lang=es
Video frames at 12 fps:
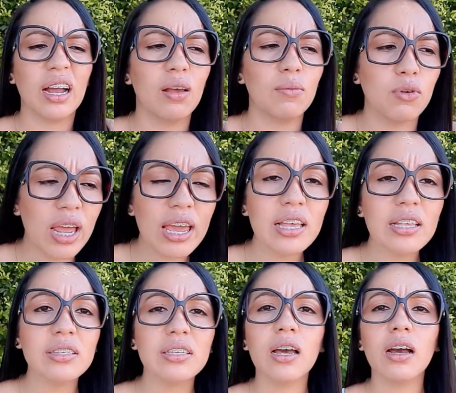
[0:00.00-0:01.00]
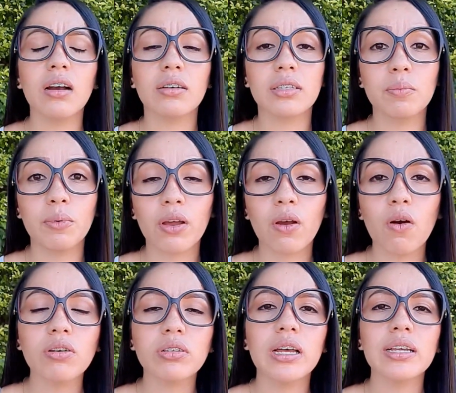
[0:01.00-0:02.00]
a la violencia, ese tipo de
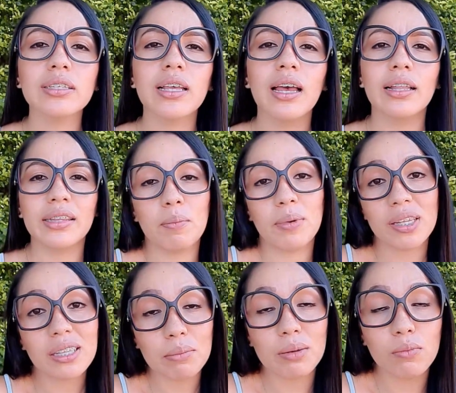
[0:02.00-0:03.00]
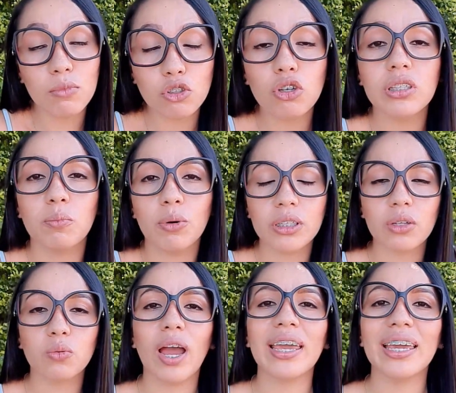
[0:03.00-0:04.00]
cosas. Depende también mucho del tipo de
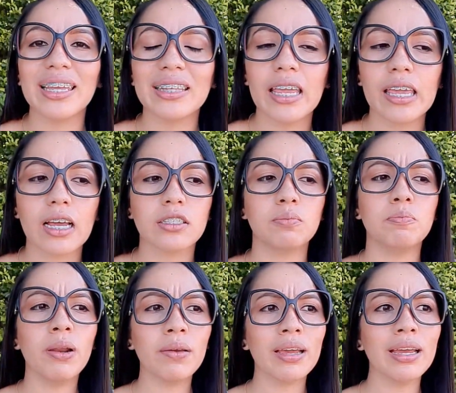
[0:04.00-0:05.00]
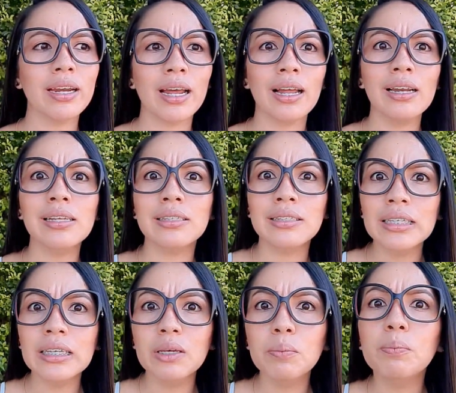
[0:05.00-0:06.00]
tatuaje que tengas. Pero en general
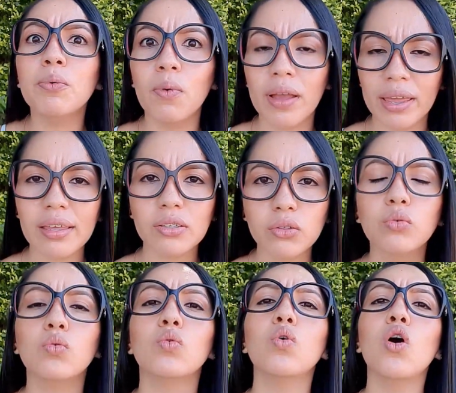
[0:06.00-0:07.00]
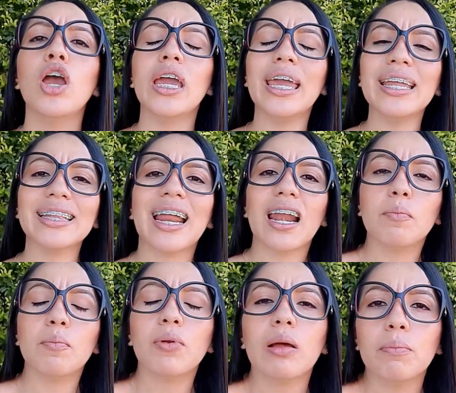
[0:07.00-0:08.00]
sí puedes tú entrar a
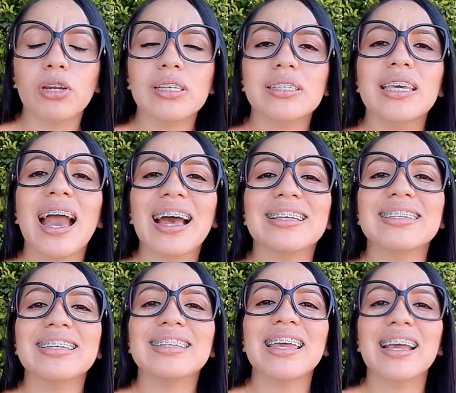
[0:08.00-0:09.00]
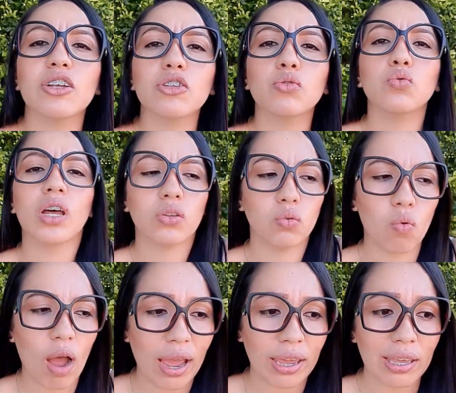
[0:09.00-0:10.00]
la policía así tengas tu
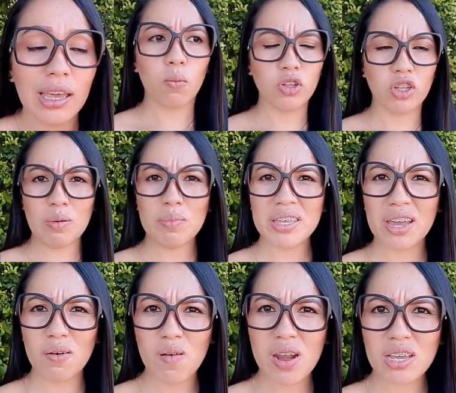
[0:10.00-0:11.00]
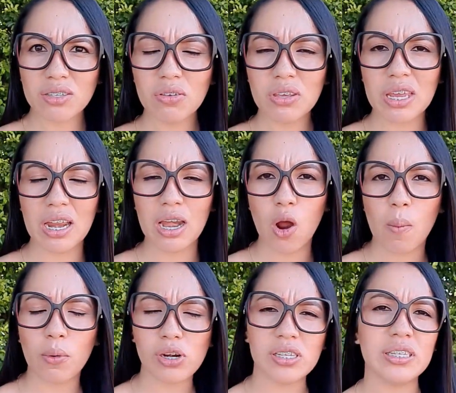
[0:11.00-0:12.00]
tatuaje. Cuando a mí me dijeron eso y que los
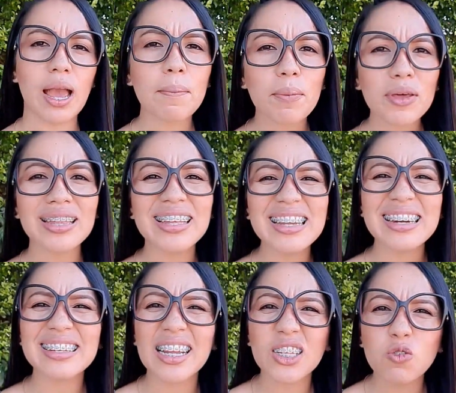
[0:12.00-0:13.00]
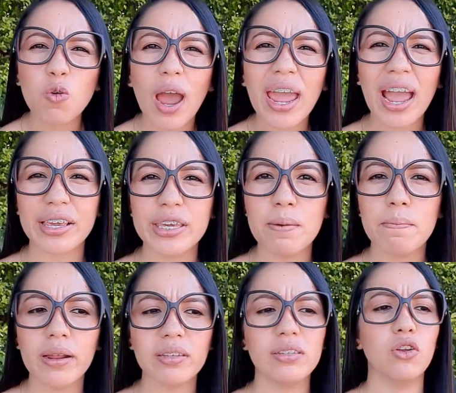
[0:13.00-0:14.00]
policías podían tener tatuajes aquí en
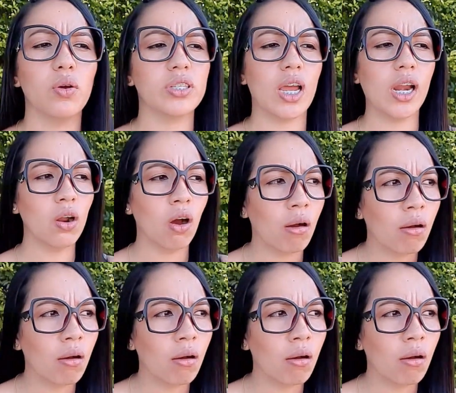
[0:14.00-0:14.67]
Brasil, yo decía no